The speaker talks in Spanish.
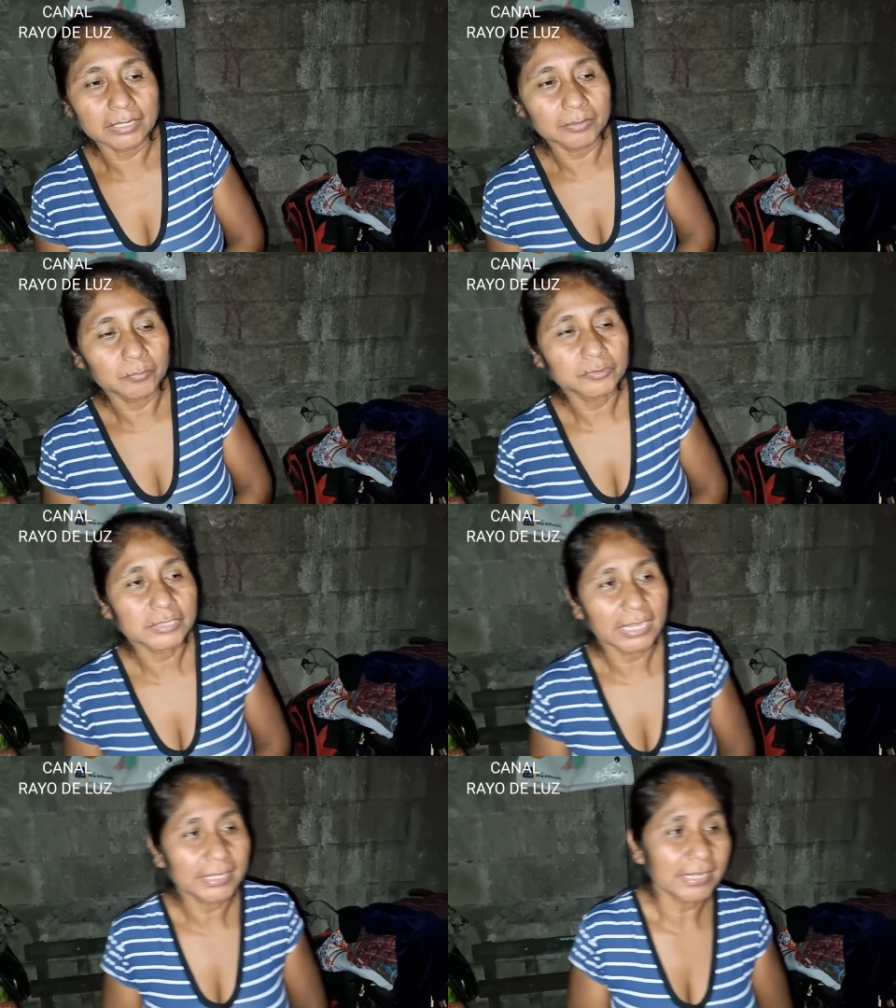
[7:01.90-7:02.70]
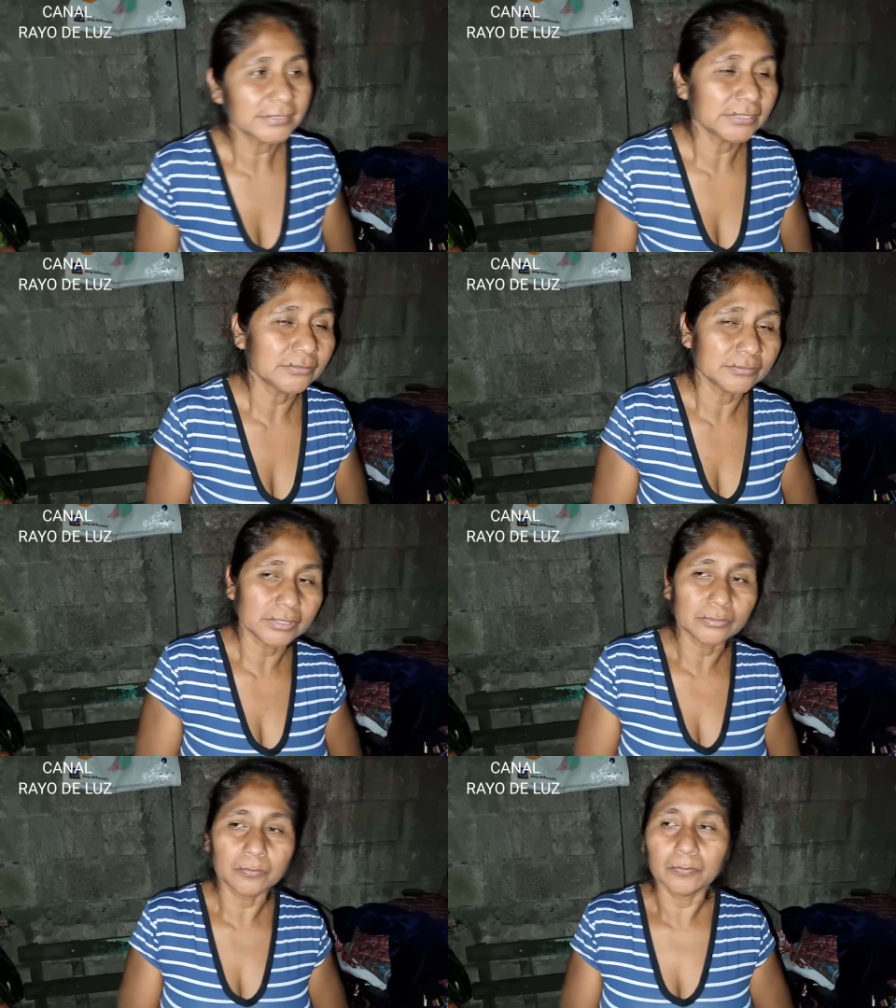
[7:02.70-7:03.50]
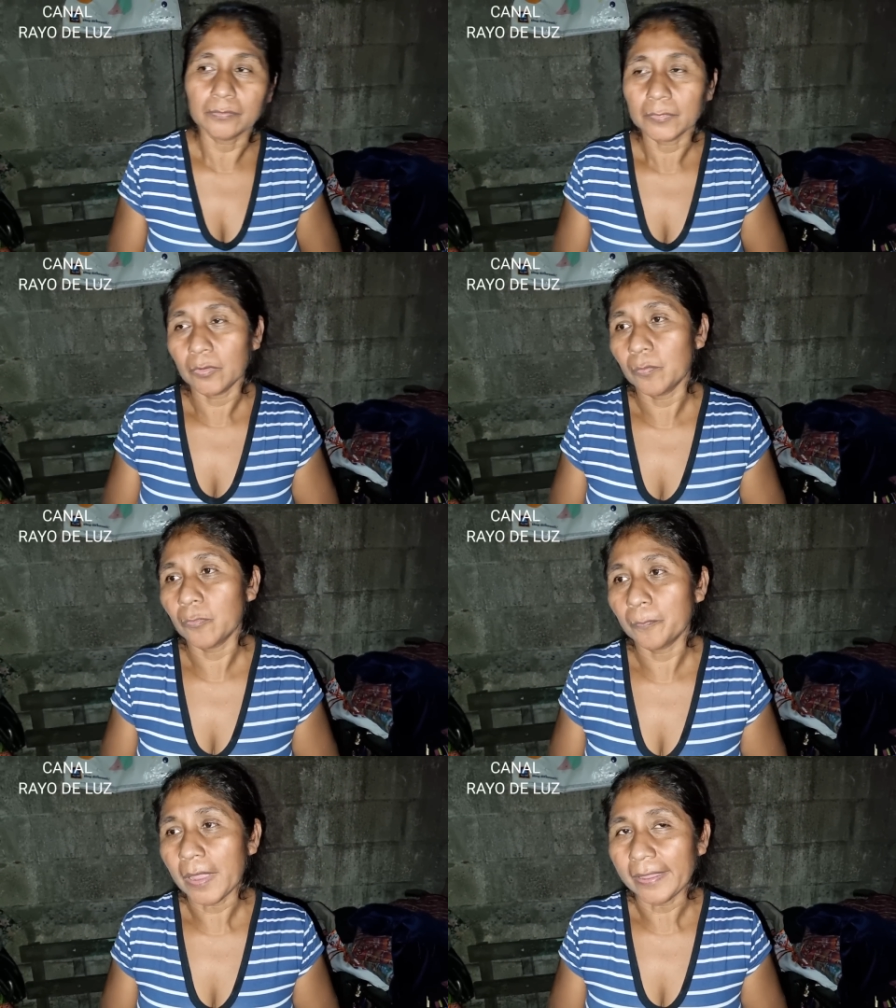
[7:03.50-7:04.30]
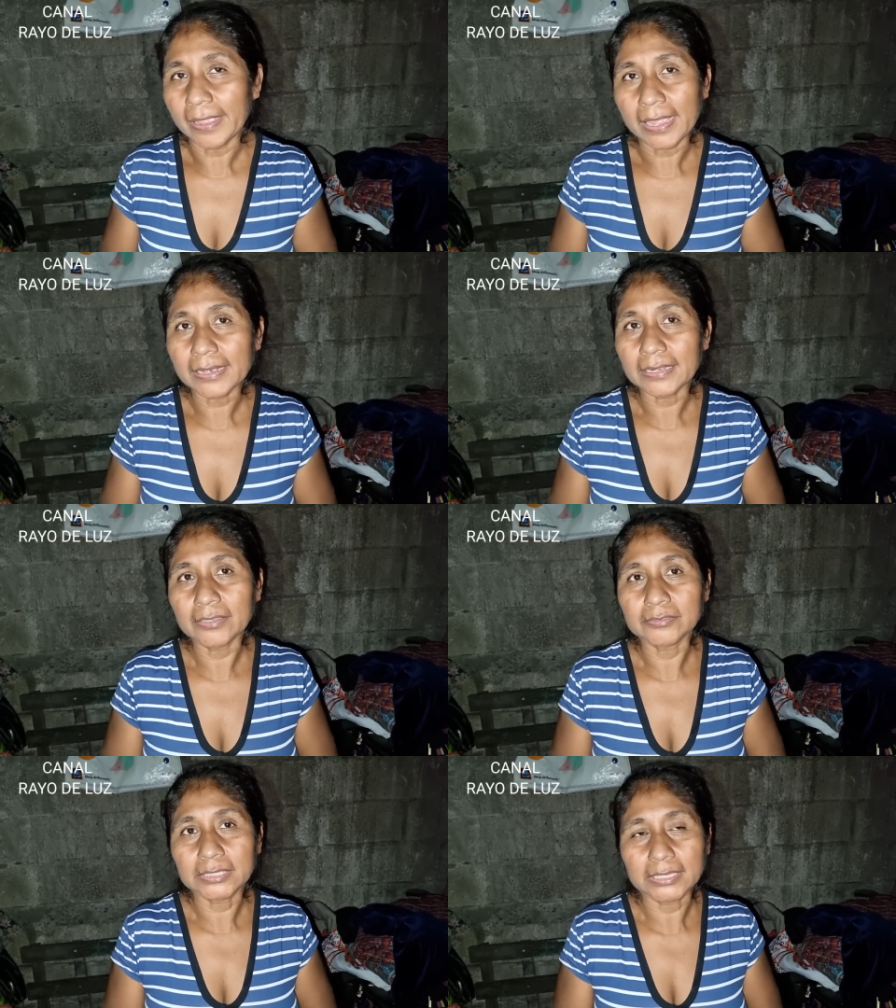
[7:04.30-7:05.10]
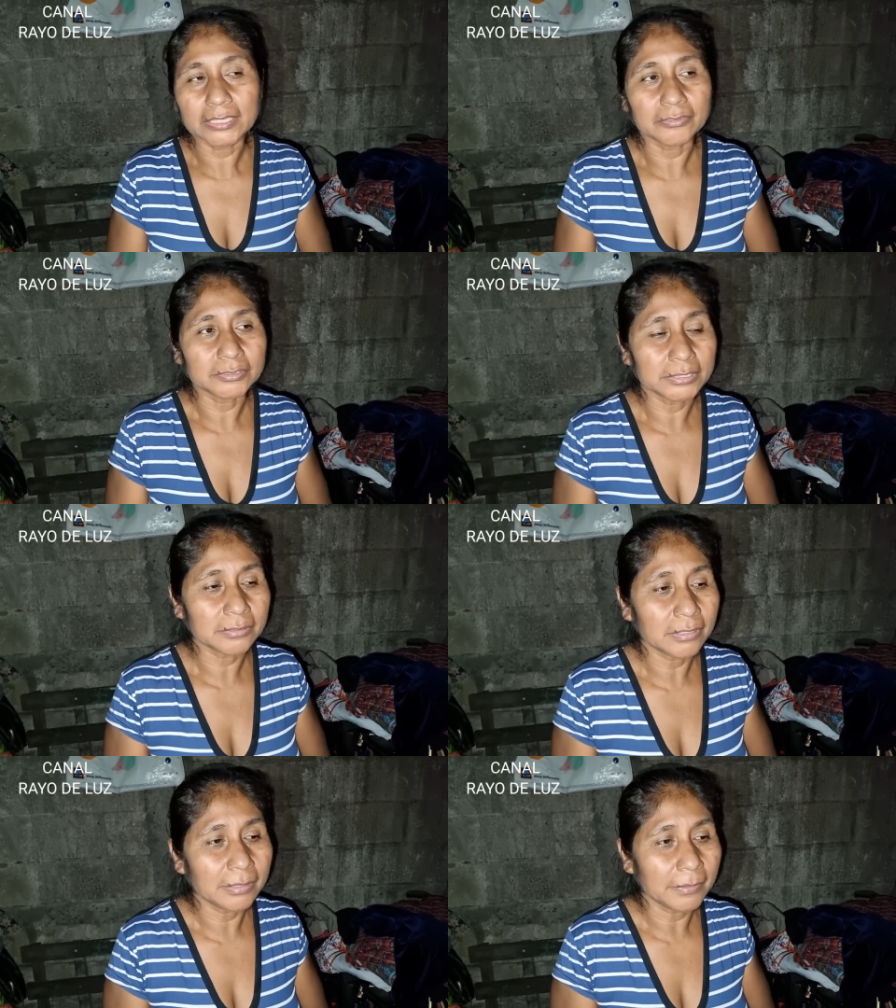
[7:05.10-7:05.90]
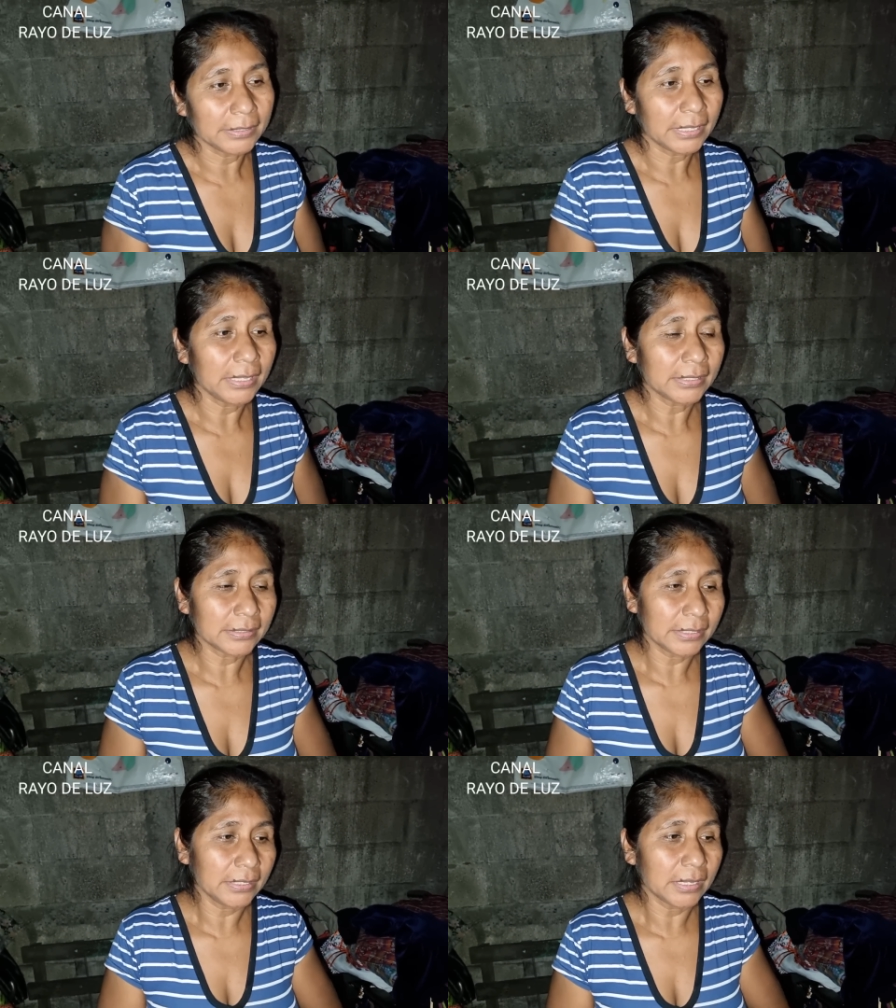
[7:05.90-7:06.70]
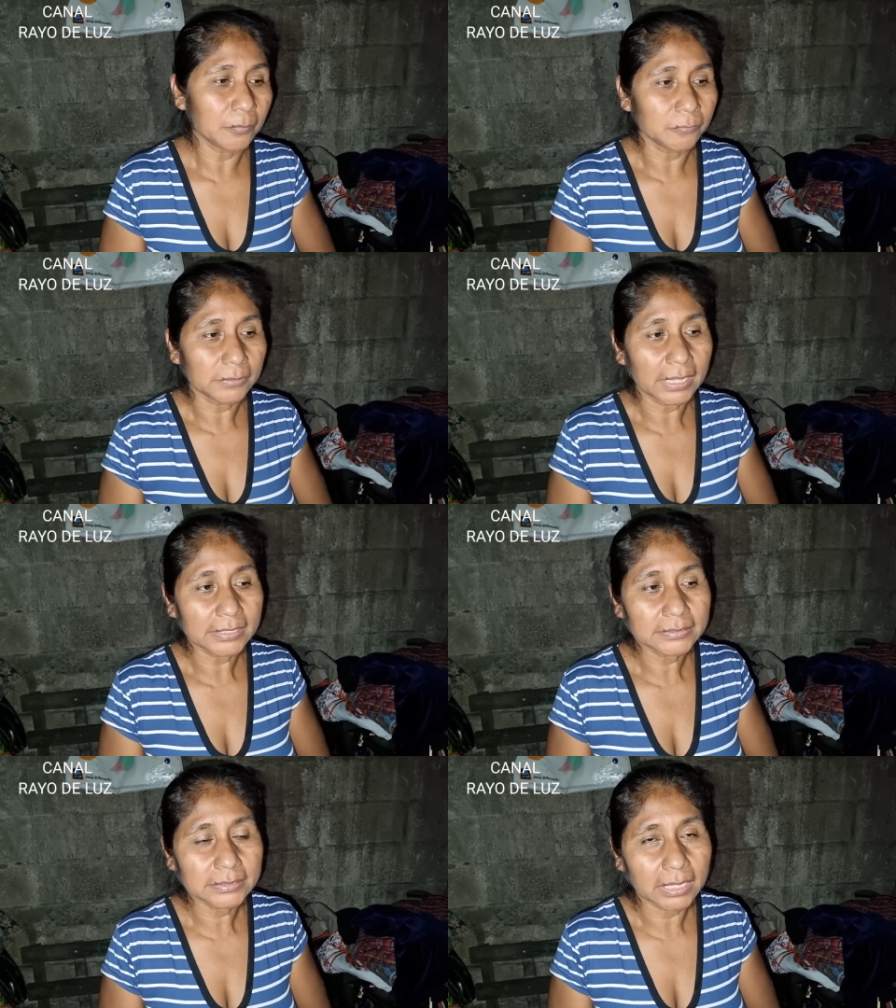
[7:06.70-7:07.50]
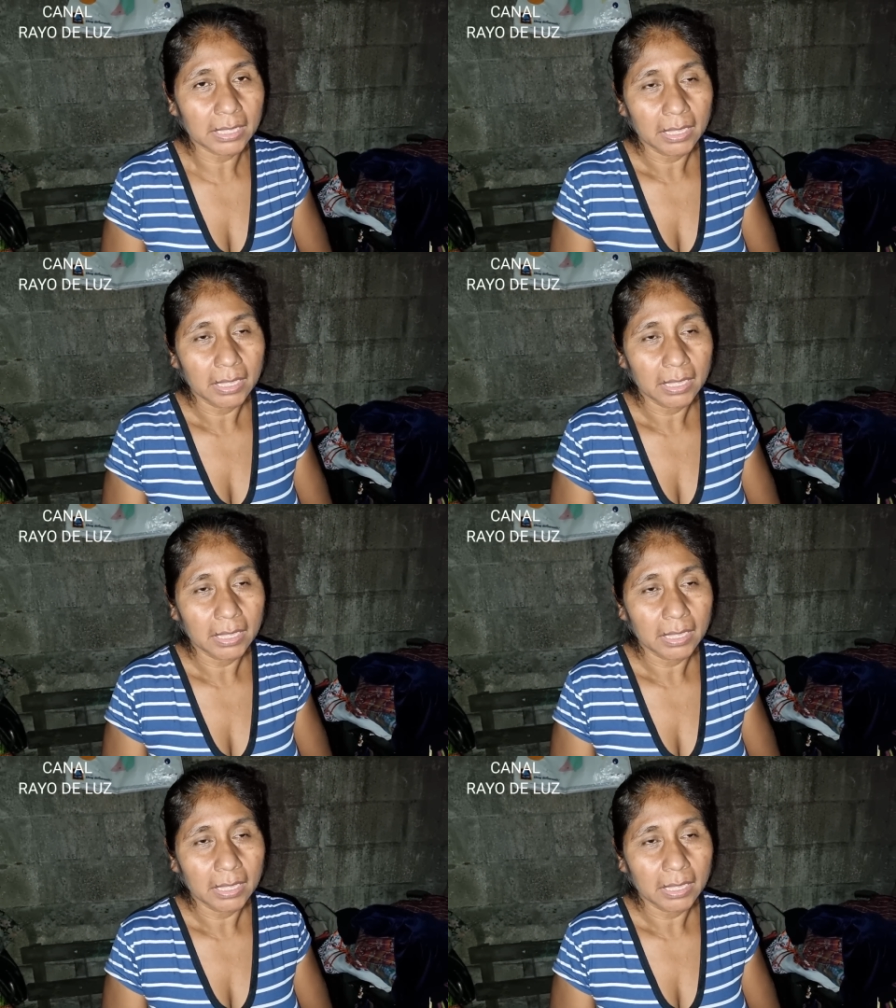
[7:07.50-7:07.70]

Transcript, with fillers: y muchas gracias. No tengo cómo pagarlo, Yo sé que Diosito le va a dar en abundancia